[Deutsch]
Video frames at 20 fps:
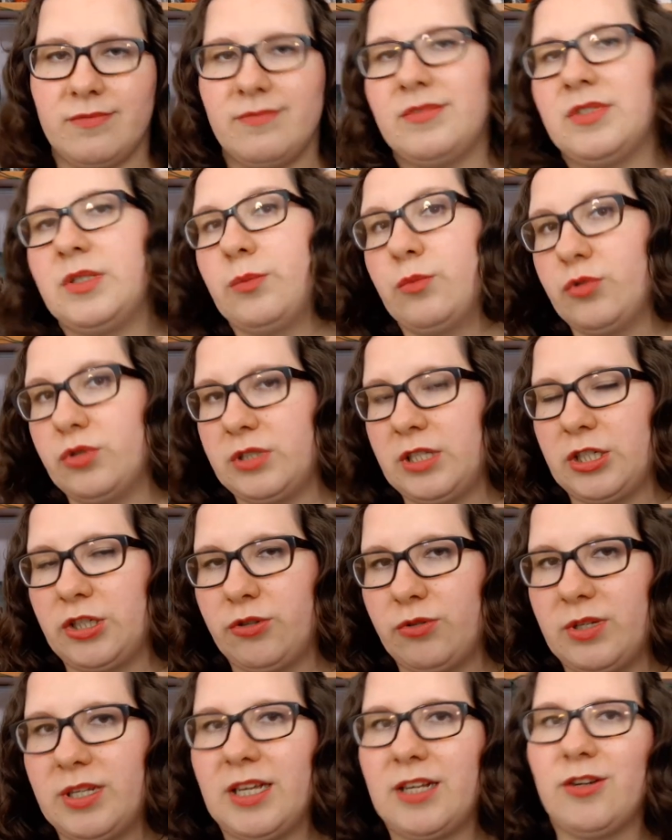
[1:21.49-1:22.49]
Sie muss das
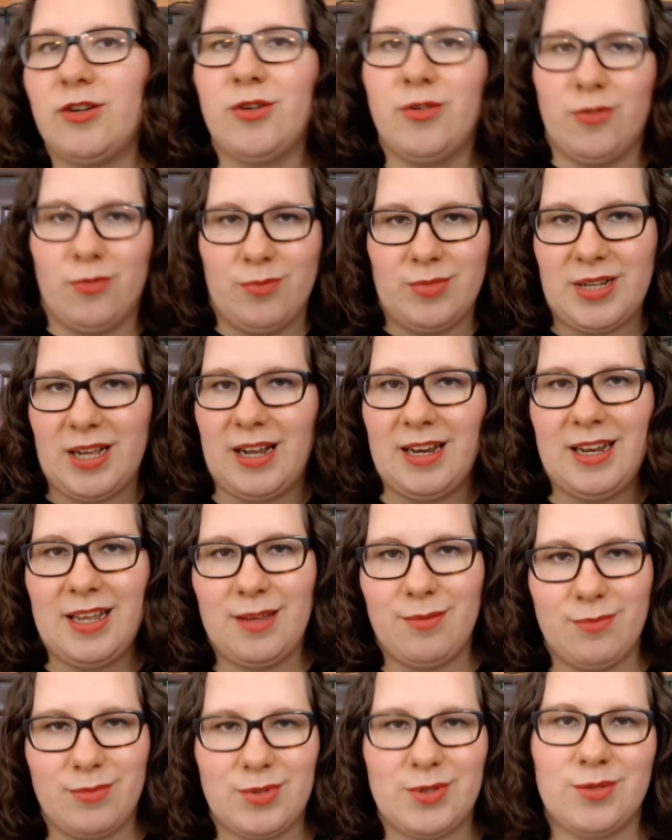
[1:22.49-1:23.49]
studieren, um da
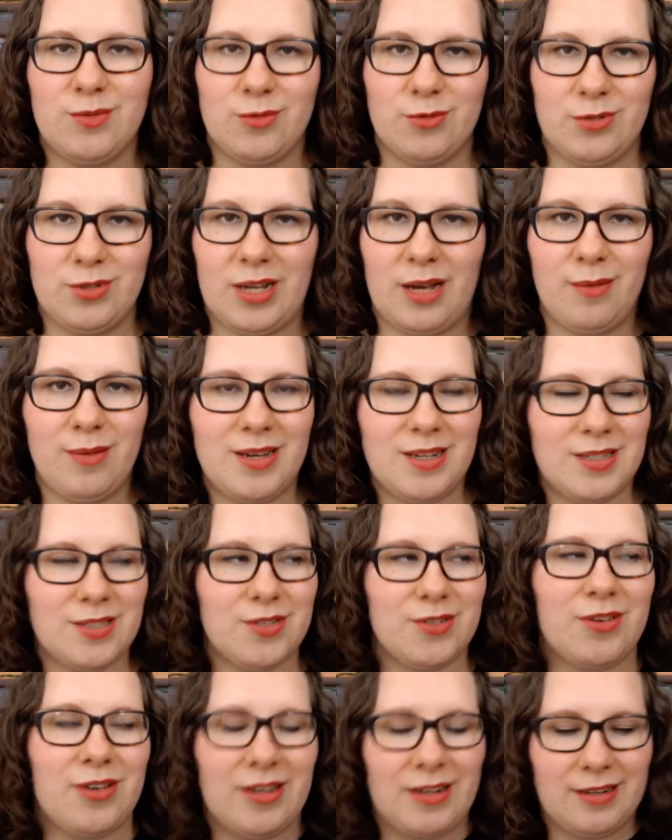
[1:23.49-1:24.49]
leben und arbeiten
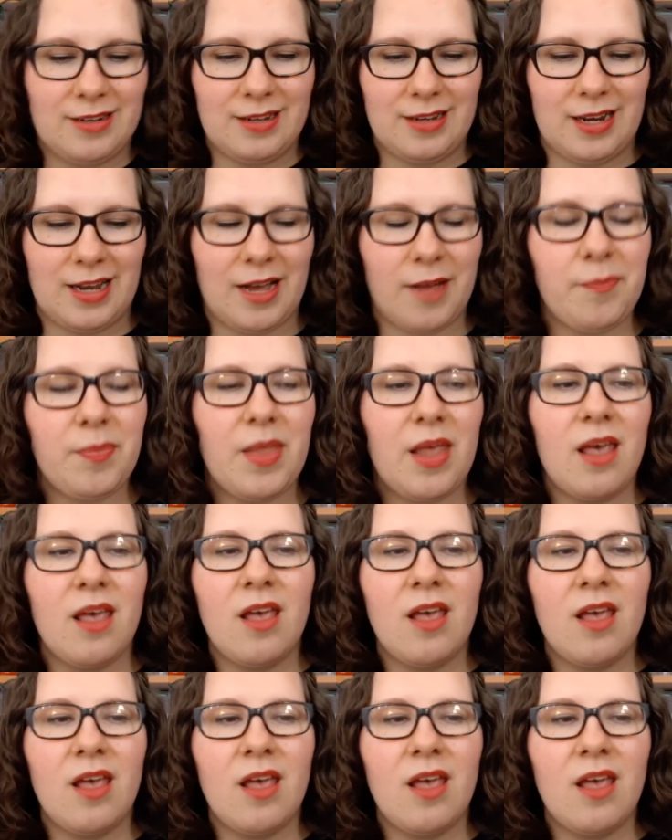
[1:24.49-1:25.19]
zu können, klar.